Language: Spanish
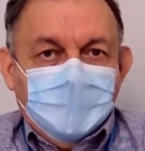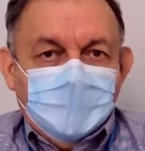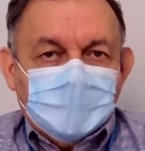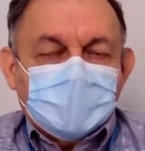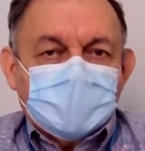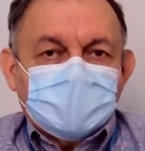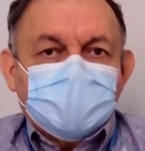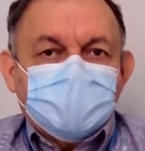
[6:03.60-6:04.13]

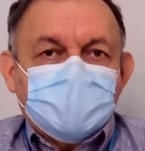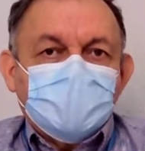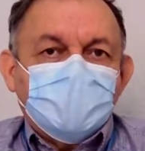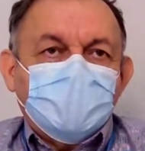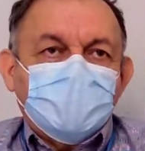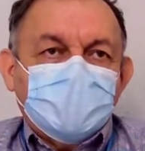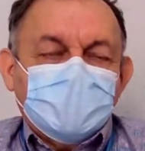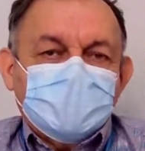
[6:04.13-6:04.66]
y que también lo
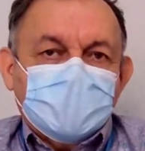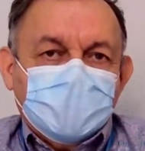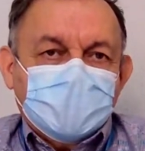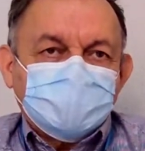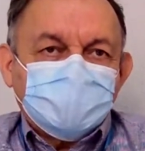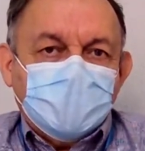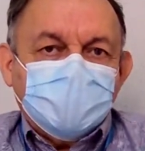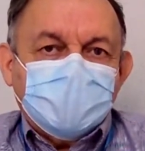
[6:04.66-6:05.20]
pueden
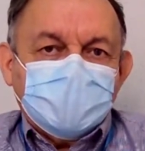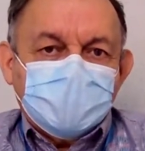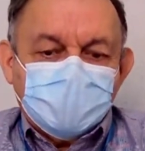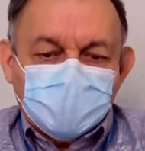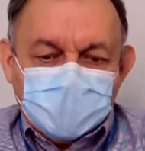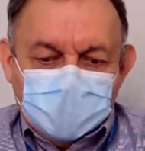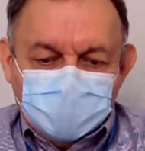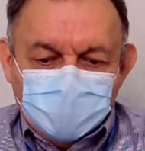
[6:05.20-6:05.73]
entregar solamente
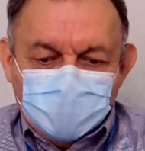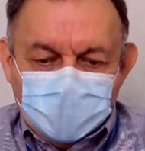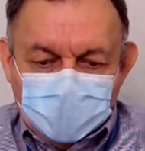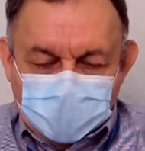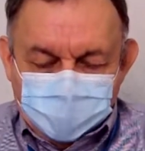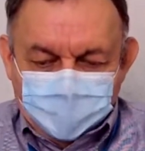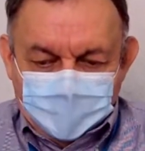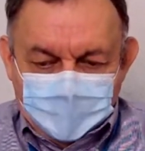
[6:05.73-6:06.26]
cuidando
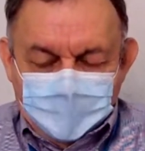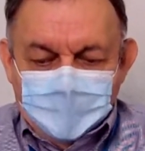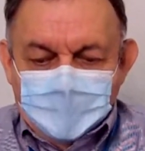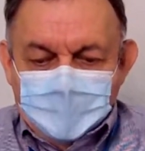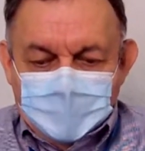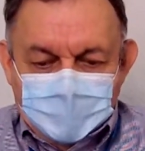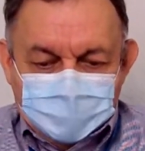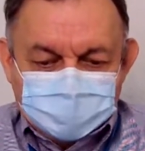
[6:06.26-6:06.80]
la,
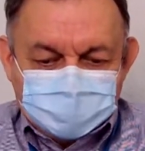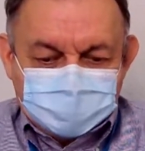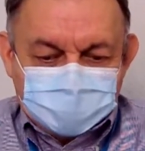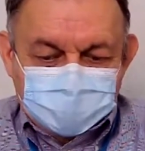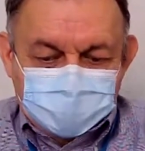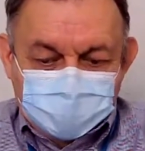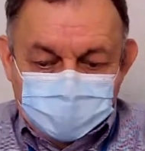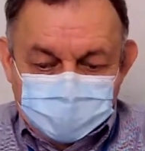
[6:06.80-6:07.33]
la
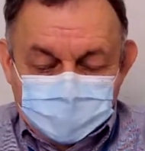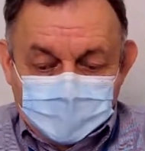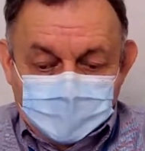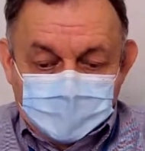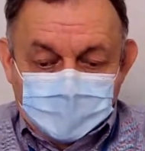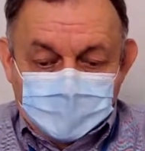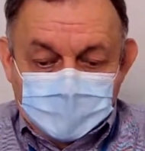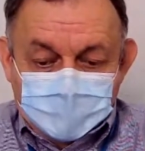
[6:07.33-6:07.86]
este,
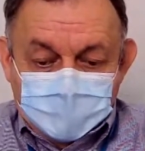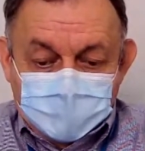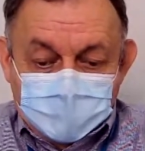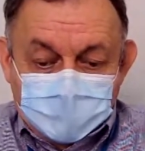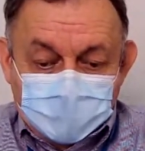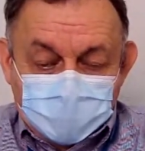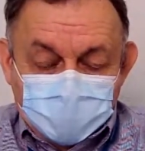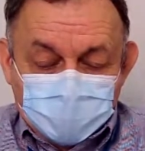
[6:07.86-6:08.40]

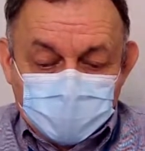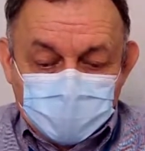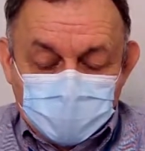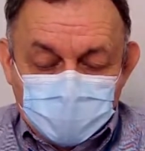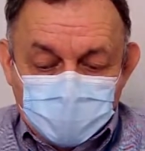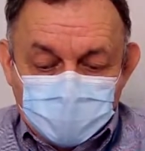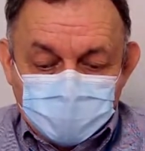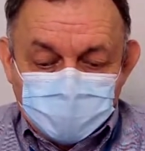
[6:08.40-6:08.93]
el,
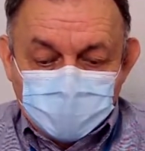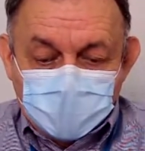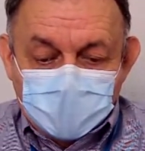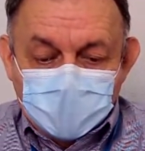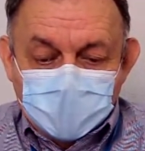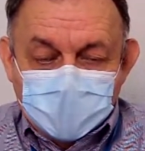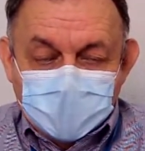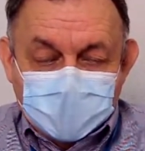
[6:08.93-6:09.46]
no,
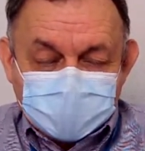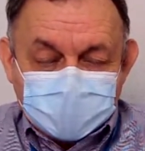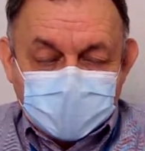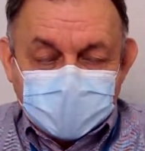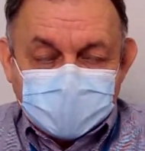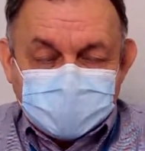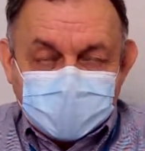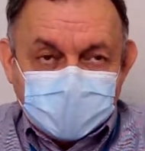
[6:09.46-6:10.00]
la
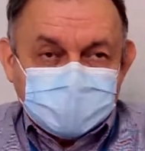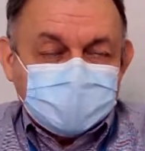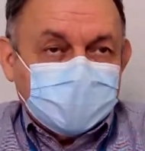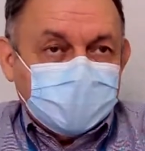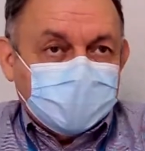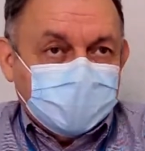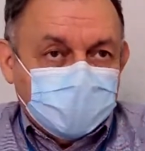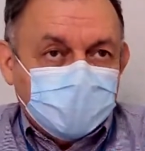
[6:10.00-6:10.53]
sana
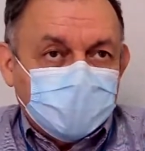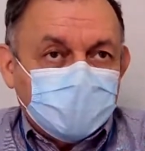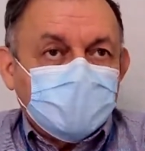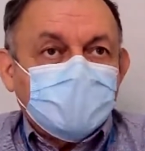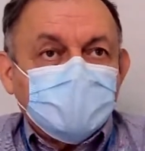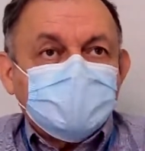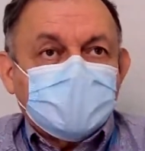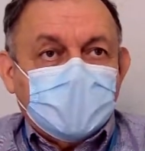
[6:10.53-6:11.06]
distancia y el
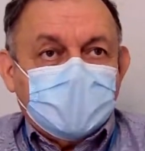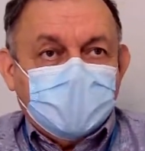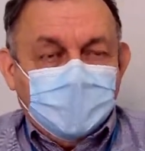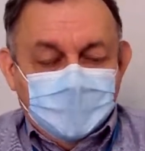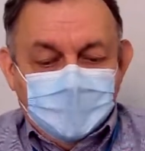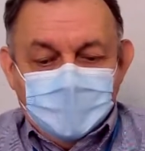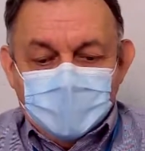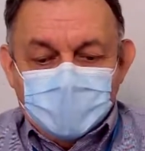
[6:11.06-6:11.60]
usar
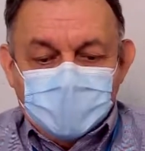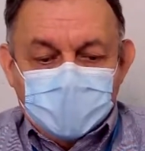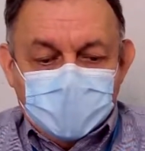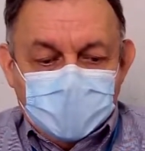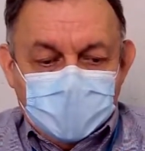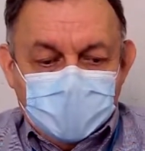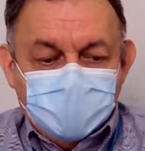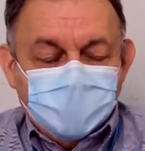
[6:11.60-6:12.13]
lo que
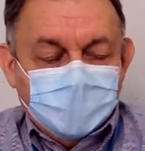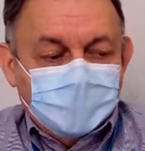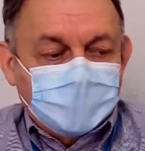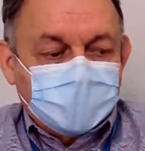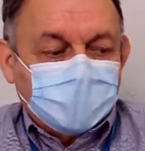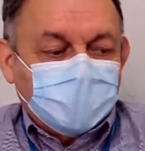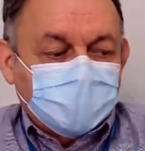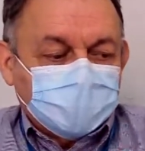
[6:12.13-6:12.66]
la
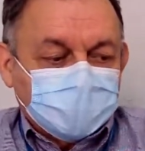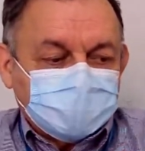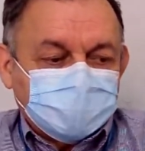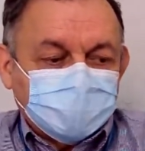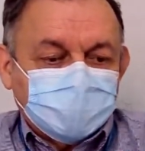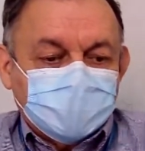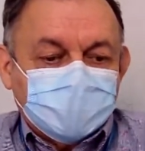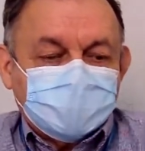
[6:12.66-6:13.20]

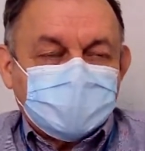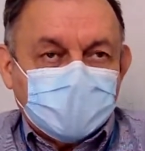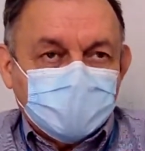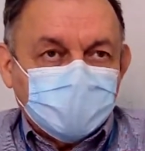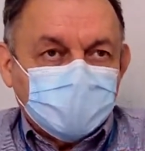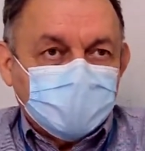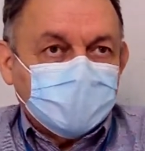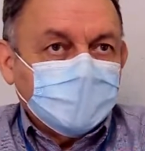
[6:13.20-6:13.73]
recomendación de
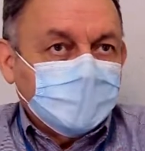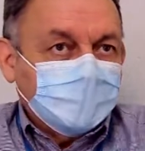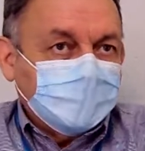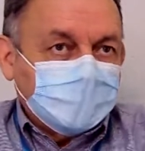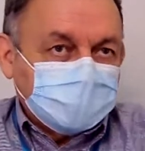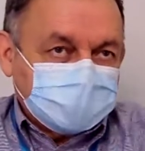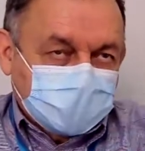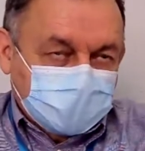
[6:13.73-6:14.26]
salud
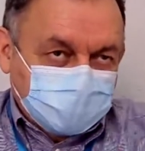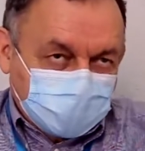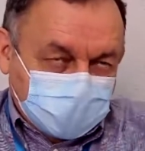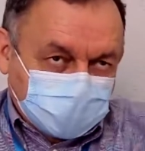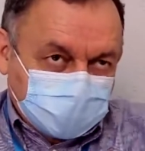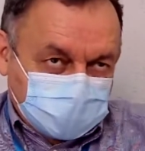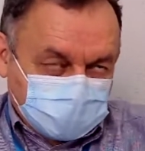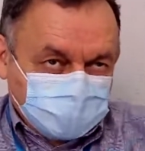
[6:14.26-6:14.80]
está
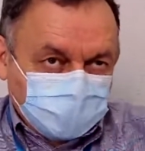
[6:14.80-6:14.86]
vigente.